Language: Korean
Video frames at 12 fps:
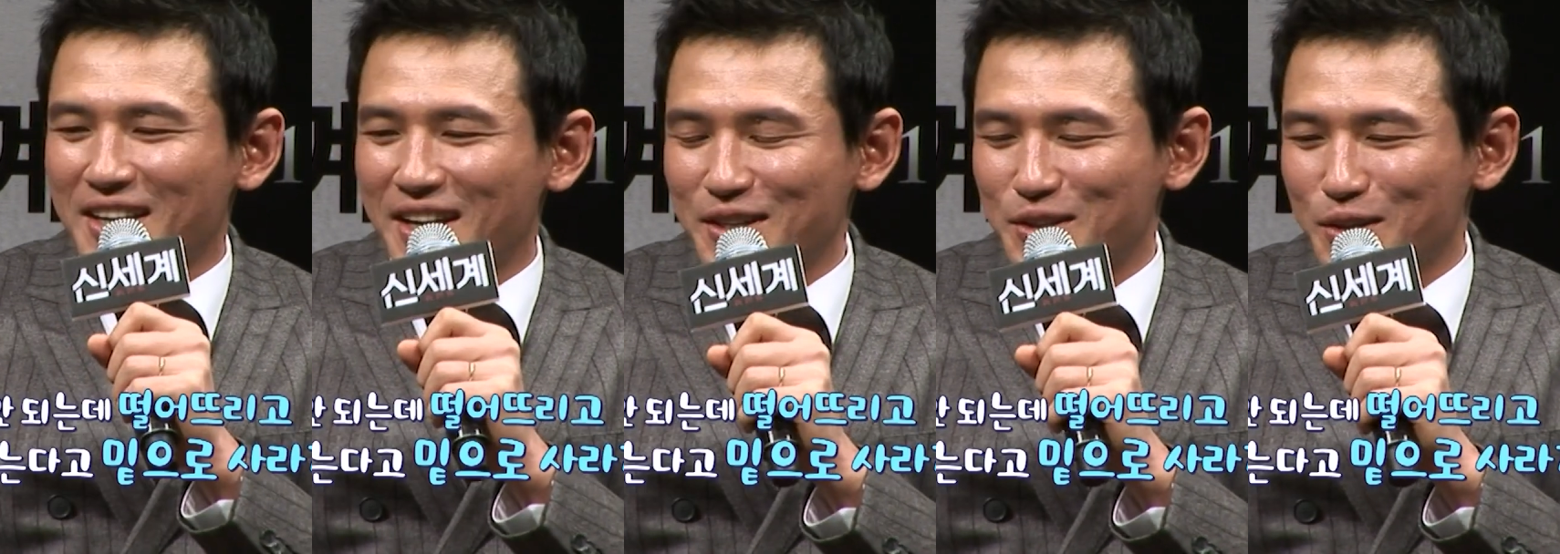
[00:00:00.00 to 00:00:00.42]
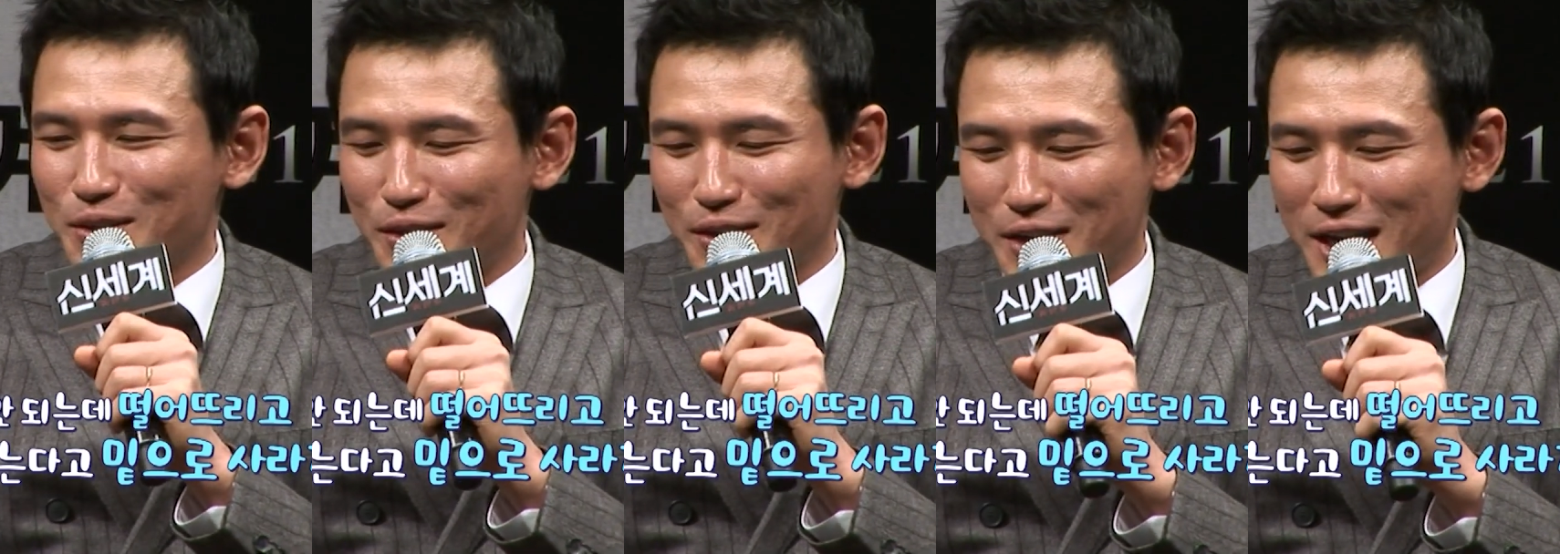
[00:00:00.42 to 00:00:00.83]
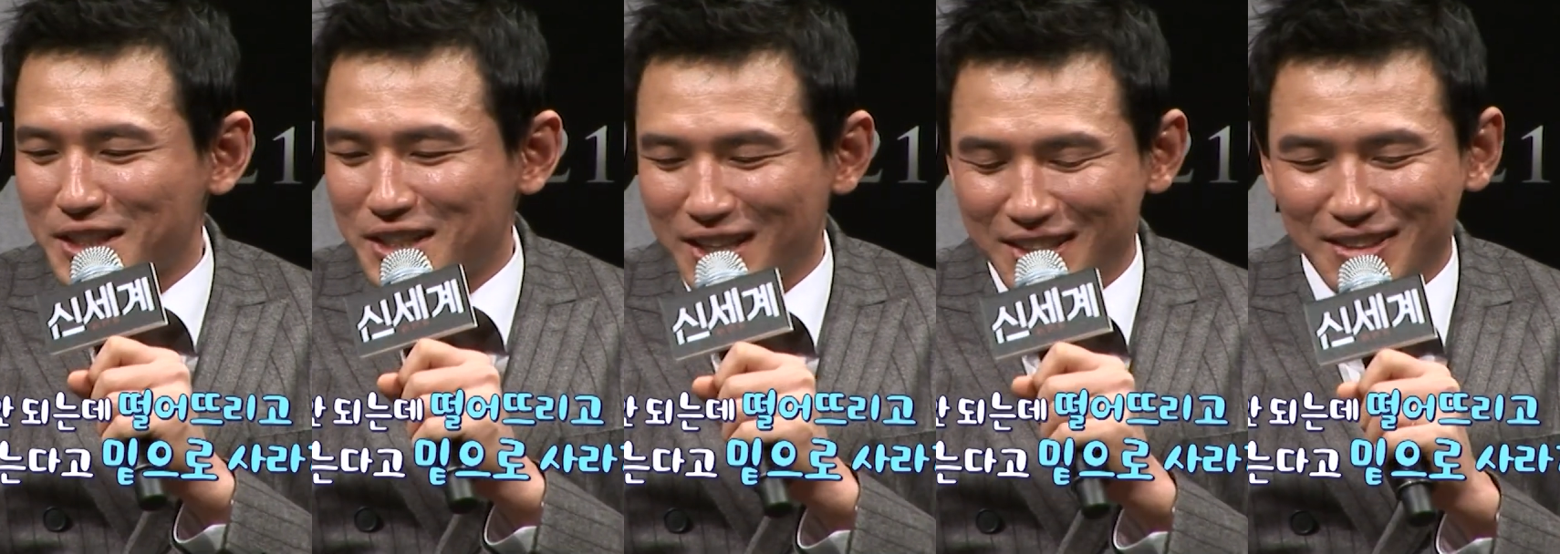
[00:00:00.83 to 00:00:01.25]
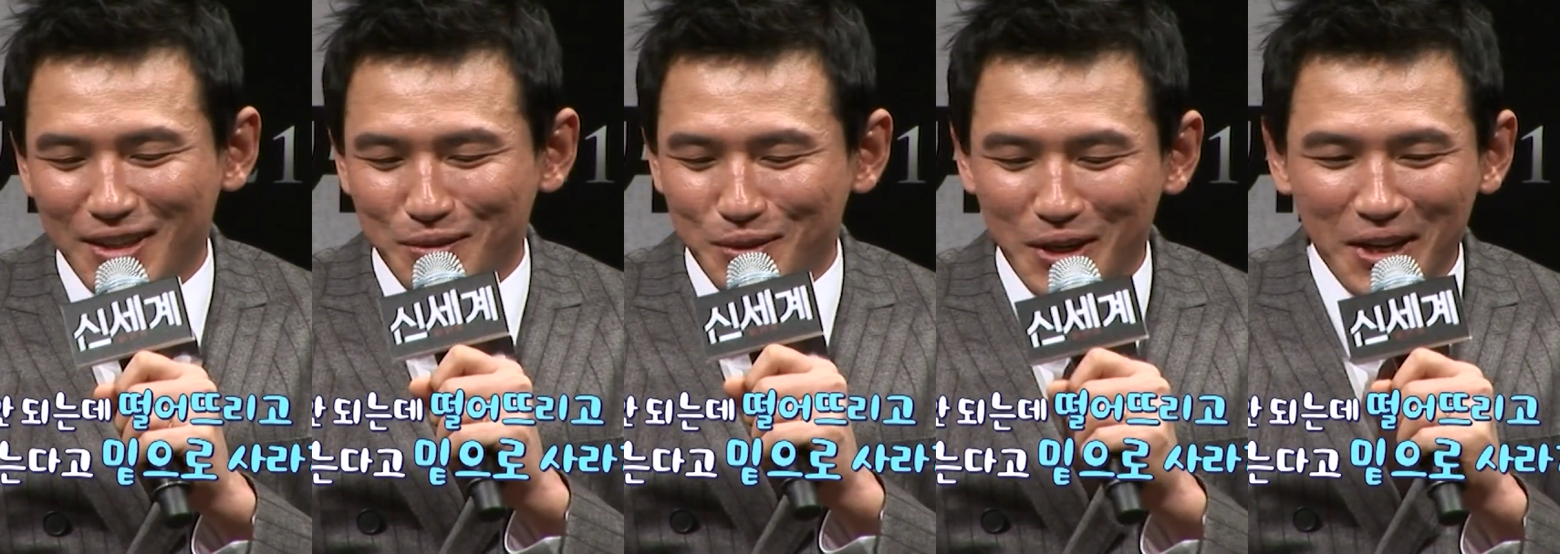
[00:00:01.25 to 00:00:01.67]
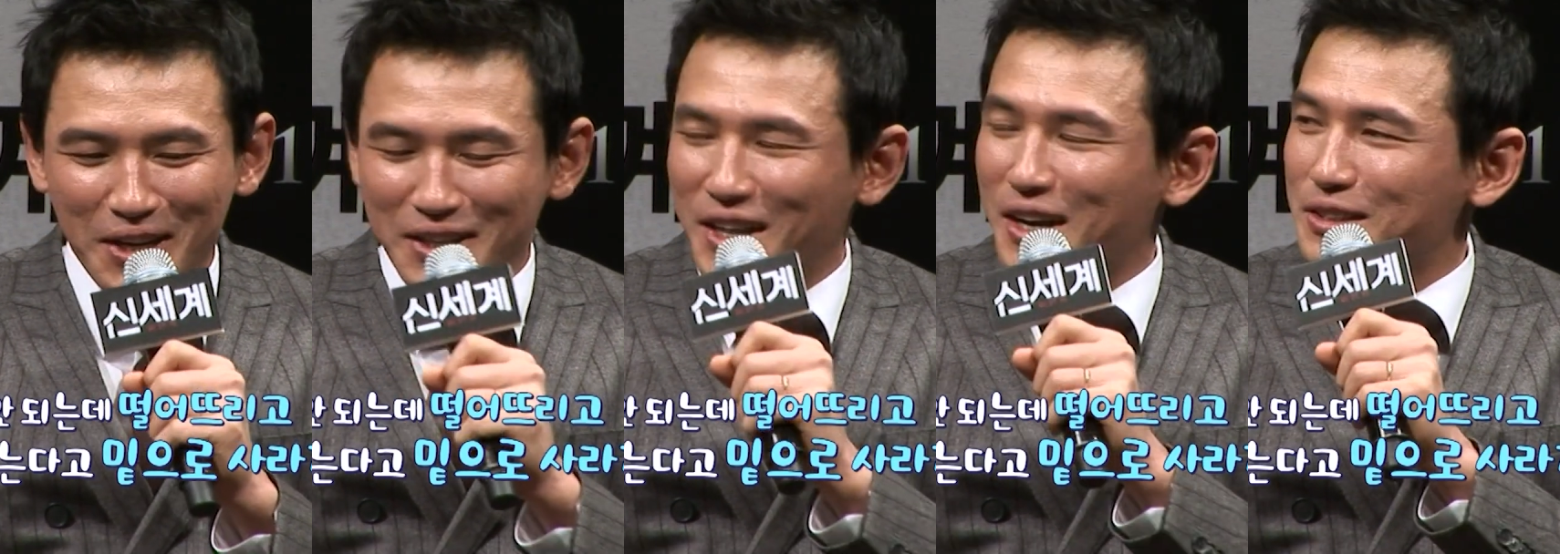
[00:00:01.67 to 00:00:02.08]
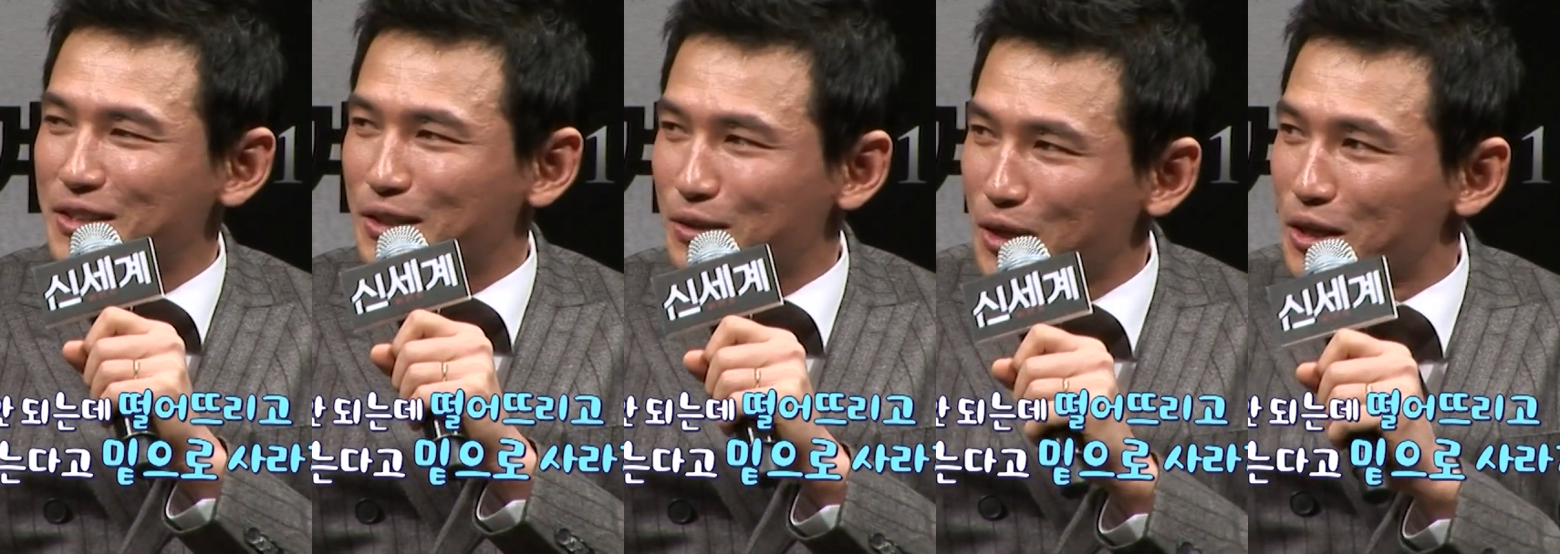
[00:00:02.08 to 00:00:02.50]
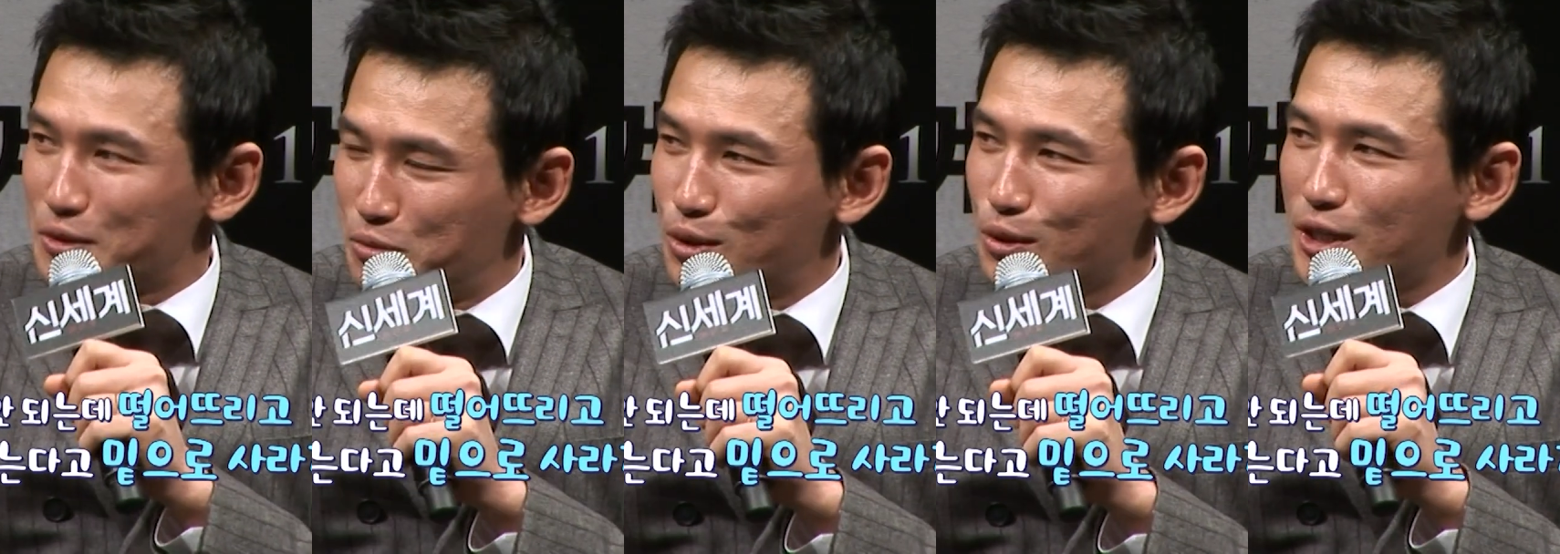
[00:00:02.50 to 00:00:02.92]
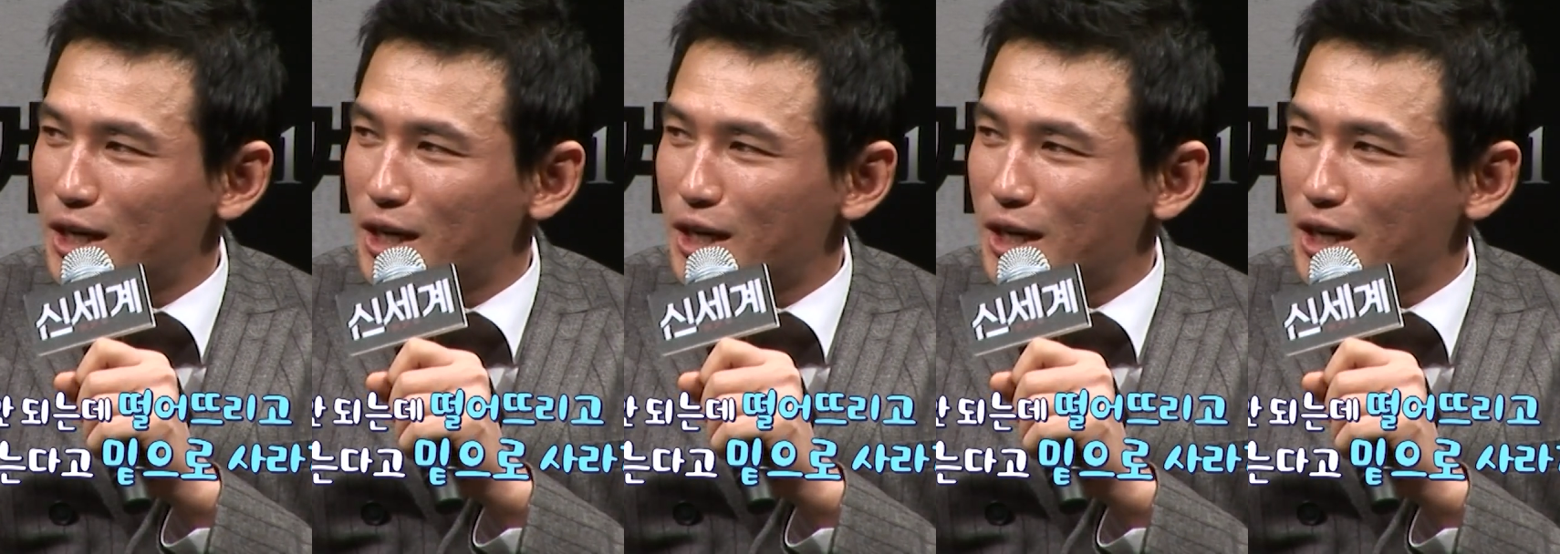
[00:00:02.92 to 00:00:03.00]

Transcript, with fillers: 칼이 떨어뜨려 칼 잘난다고 내가 이제 밑으로